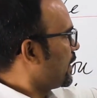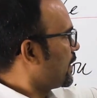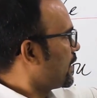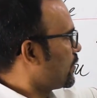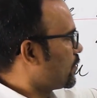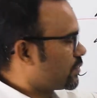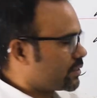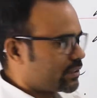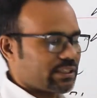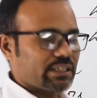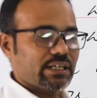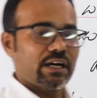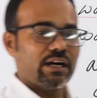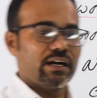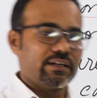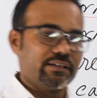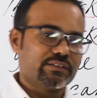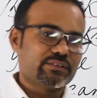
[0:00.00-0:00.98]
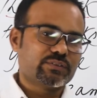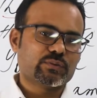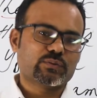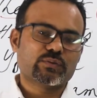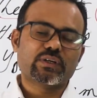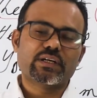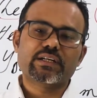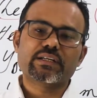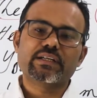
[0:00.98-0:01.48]
এটা হচ্ছে হার্ড
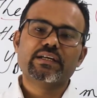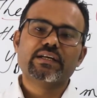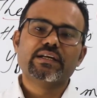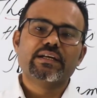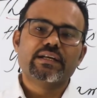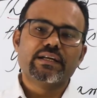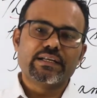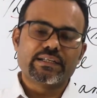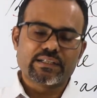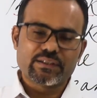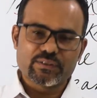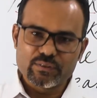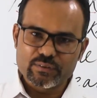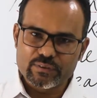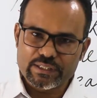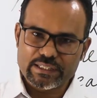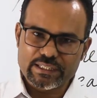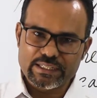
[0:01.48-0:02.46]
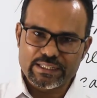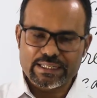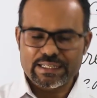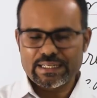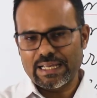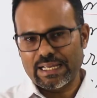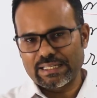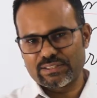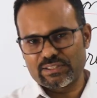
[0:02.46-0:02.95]
সুতরাং এটা হলো এখানে
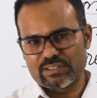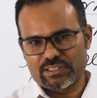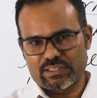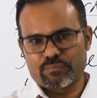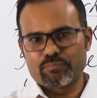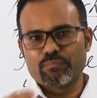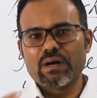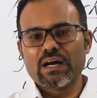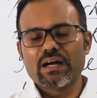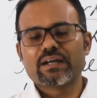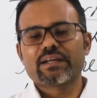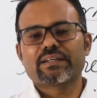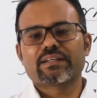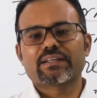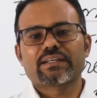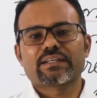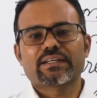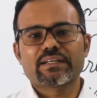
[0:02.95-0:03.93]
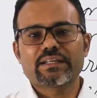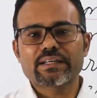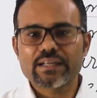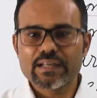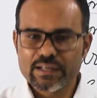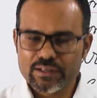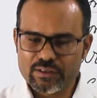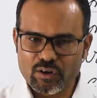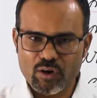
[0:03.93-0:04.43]
অ্যাজেকটিভ বা এটা এখানে
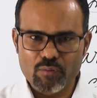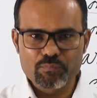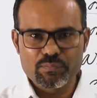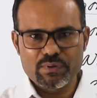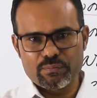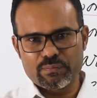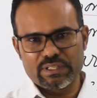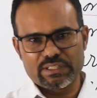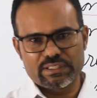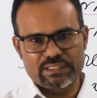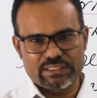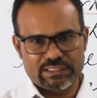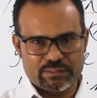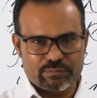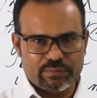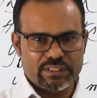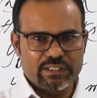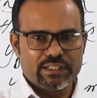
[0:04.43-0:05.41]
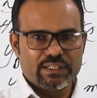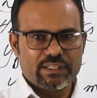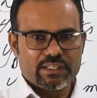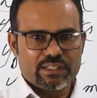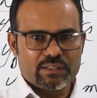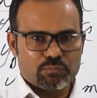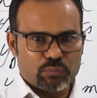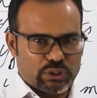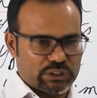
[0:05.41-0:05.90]
কমপ্লিমেন্ট হিসেবে
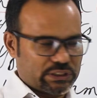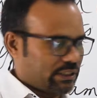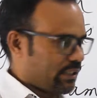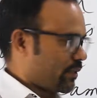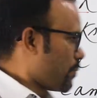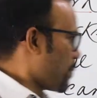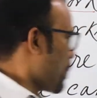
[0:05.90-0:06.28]
বসছে